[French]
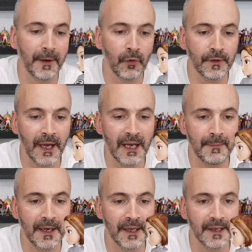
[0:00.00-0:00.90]
Par contre, elle, a
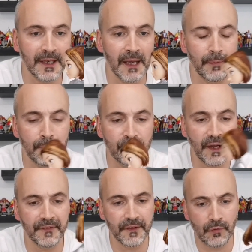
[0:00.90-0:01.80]
m'a l'air d'être un peu plus
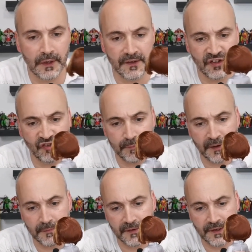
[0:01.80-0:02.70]
articulée, si je ne dis
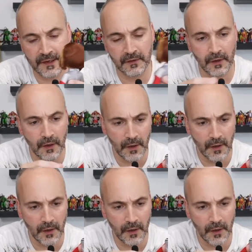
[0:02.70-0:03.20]
pas de bêtises.